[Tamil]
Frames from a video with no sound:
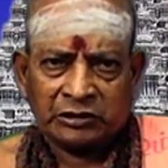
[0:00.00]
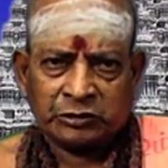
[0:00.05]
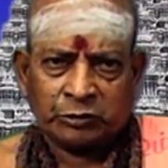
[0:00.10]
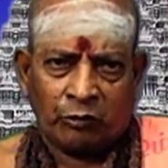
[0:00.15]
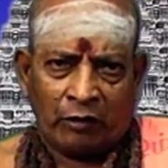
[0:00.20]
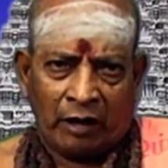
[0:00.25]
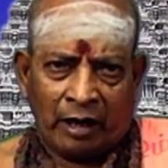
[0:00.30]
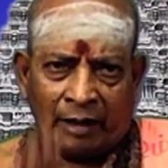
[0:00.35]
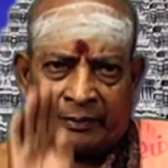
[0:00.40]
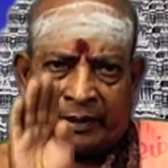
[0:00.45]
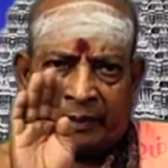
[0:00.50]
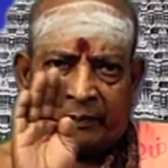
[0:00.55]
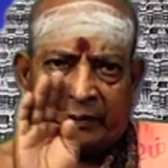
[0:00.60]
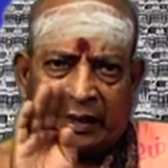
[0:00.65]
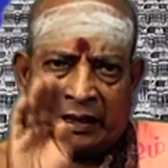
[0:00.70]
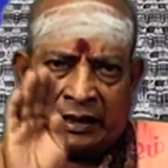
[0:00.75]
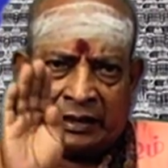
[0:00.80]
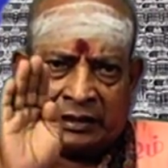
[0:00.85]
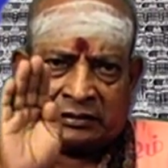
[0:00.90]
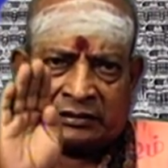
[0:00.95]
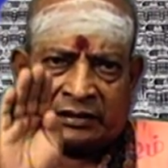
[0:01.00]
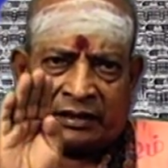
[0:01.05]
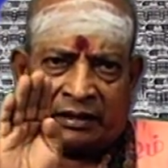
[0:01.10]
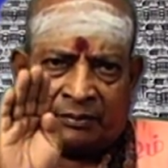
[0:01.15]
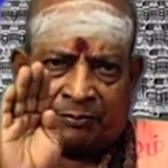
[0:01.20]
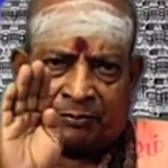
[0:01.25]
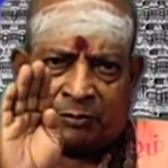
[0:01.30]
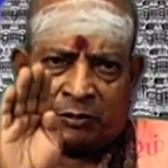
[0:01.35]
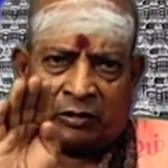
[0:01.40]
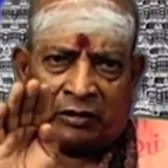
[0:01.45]
சுவாமிமலை
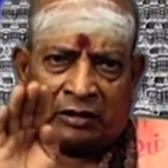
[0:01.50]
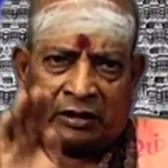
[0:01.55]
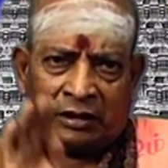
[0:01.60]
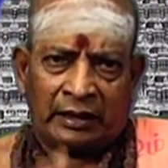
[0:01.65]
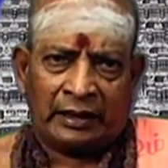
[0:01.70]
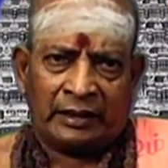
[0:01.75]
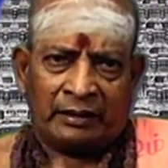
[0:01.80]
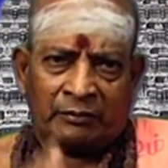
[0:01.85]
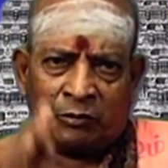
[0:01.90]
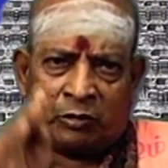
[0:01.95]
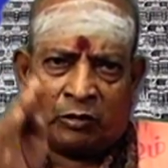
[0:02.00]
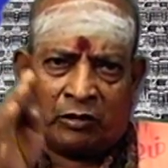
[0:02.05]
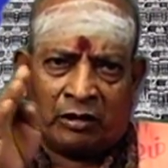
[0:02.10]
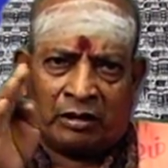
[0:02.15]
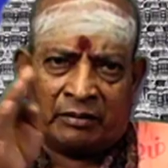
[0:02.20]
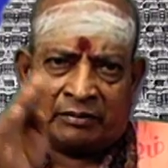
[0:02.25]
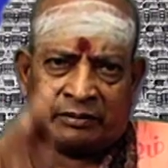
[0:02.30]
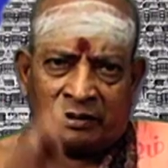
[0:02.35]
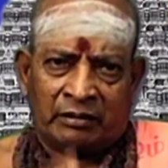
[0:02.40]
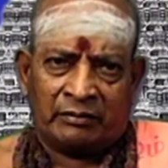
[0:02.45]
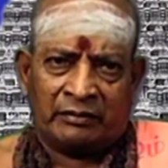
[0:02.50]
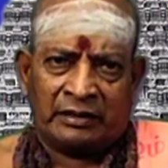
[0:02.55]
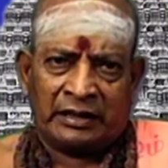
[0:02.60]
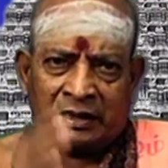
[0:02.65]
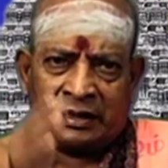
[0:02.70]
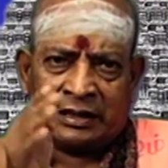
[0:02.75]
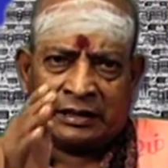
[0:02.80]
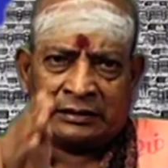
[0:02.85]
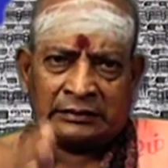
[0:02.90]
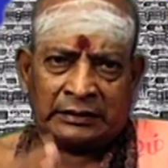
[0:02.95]
திருப்புகளிலே
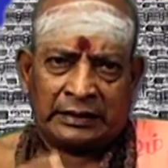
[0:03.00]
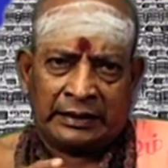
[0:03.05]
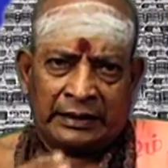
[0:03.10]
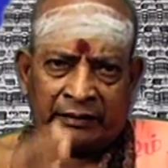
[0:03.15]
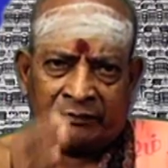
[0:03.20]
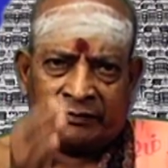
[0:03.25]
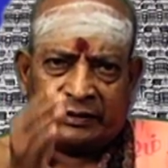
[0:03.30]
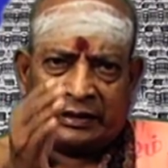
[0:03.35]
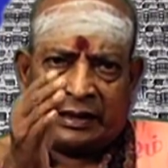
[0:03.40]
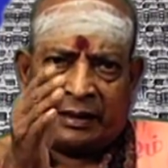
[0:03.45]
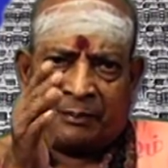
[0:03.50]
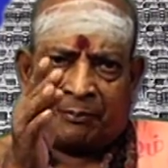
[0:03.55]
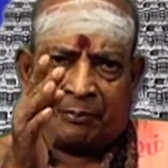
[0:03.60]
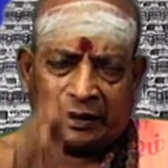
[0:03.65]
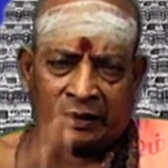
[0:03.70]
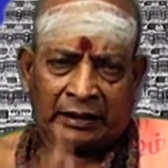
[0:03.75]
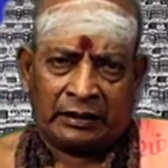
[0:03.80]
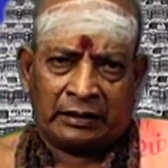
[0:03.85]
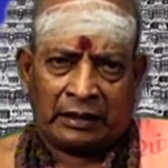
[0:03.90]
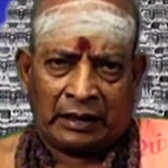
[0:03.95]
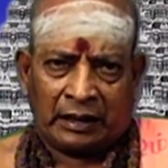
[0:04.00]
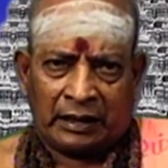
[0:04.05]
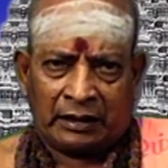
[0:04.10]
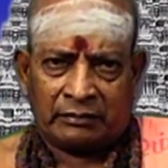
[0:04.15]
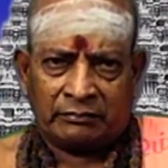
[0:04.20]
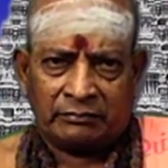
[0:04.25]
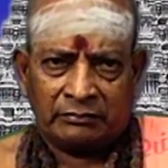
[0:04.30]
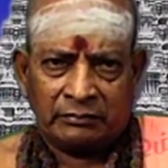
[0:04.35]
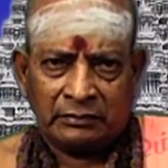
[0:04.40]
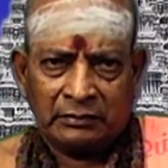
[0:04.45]
முருகபெருமானிடத்திலே
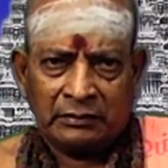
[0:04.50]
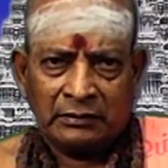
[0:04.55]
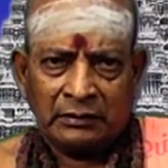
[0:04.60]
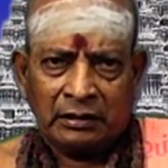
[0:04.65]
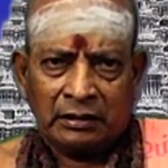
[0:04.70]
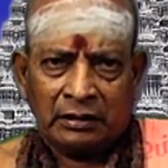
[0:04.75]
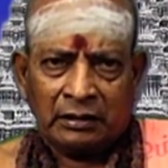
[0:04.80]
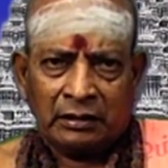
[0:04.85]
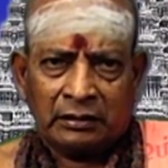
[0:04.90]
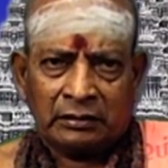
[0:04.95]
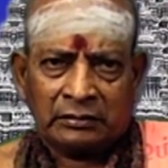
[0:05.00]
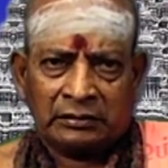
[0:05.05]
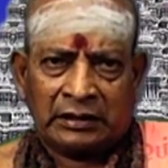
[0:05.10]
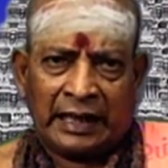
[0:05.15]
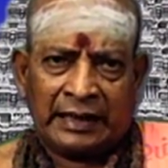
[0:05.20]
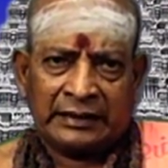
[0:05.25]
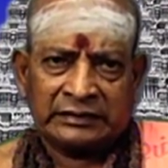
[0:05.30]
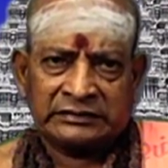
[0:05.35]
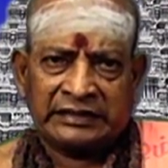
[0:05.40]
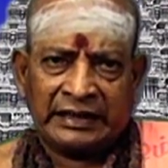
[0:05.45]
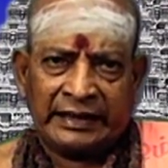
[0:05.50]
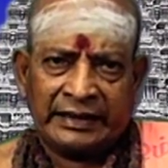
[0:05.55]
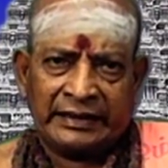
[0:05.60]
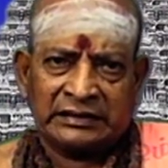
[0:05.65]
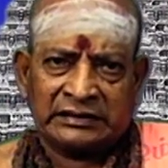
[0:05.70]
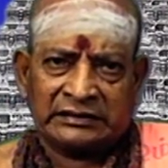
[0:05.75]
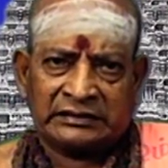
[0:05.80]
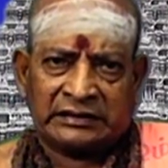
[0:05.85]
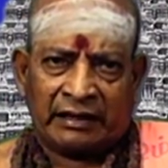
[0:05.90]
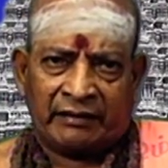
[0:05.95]
விண்ணப்பிக்கின்றார் தான்
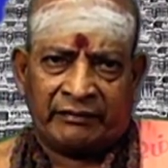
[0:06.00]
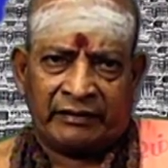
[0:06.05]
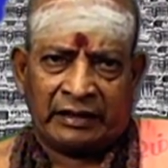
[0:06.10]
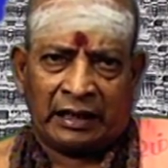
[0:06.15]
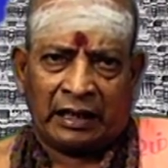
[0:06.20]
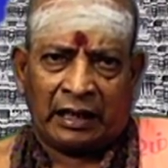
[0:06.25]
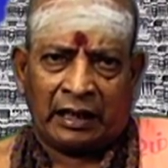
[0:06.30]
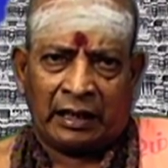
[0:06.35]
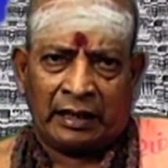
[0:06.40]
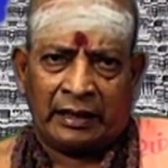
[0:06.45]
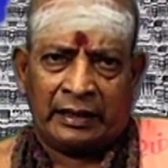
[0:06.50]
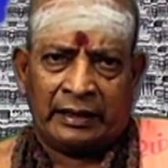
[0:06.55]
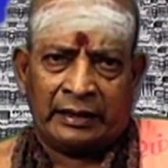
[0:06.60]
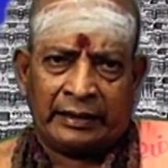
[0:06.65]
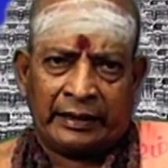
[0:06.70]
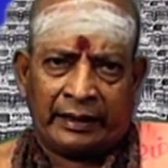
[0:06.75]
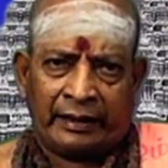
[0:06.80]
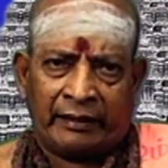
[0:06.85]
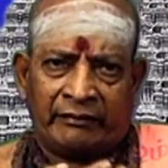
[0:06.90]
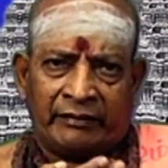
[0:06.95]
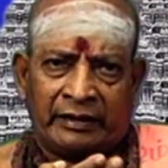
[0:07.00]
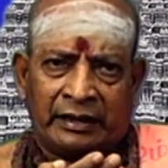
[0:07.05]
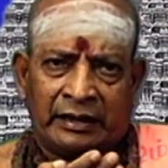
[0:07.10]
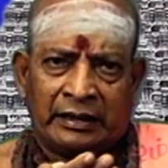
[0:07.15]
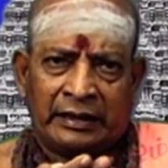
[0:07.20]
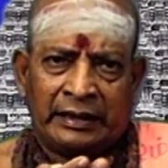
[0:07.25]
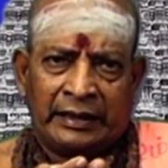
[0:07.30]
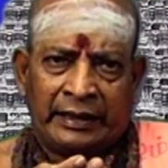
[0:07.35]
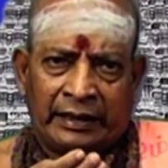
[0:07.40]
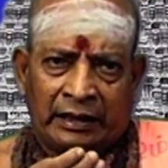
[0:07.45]
செய்த தவறாலே இறைவா
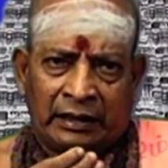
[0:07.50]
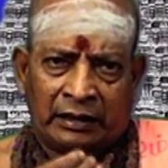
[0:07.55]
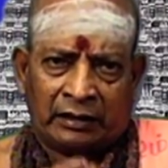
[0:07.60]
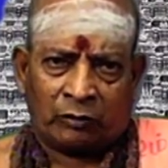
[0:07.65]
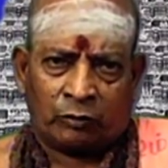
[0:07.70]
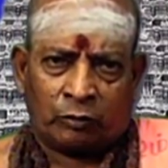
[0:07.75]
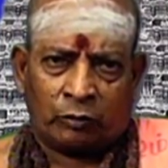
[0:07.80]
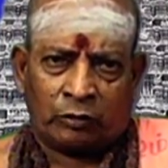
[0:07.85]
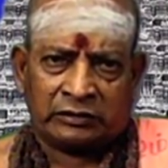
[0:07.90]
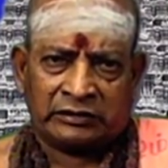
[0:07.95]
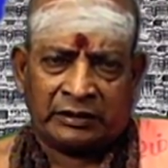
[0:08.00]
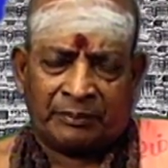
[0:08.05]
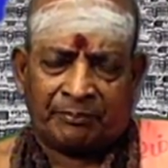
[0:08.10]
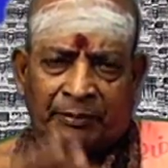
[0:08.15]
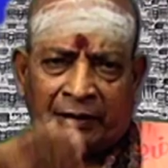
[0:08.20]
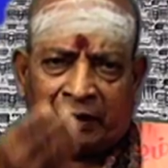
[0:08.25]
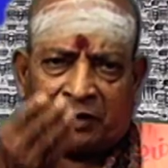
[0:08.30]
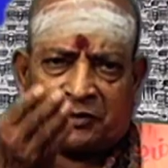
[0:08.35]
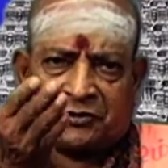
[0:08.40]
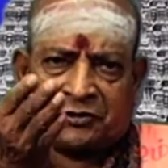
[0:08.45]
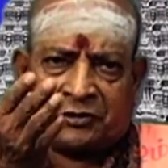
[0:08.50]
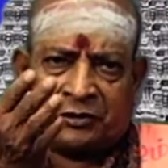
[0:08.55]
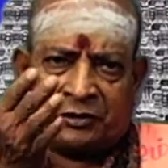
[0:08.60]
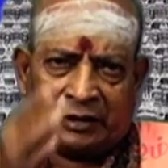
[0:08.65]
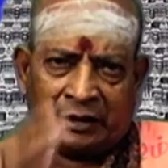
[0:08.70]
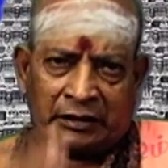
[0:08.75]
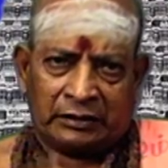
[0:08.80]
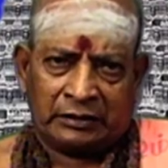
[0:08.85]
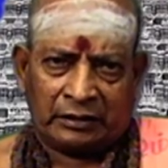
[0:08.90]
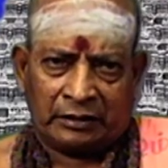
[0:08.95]
நீ எனக்கு கொடுத்த பரிசு
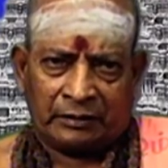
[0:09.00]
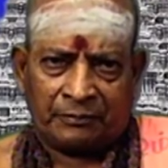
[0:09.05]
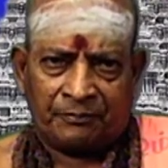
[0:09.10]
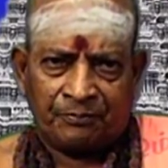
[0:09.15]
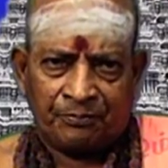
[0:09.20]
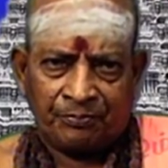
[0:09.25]
என்று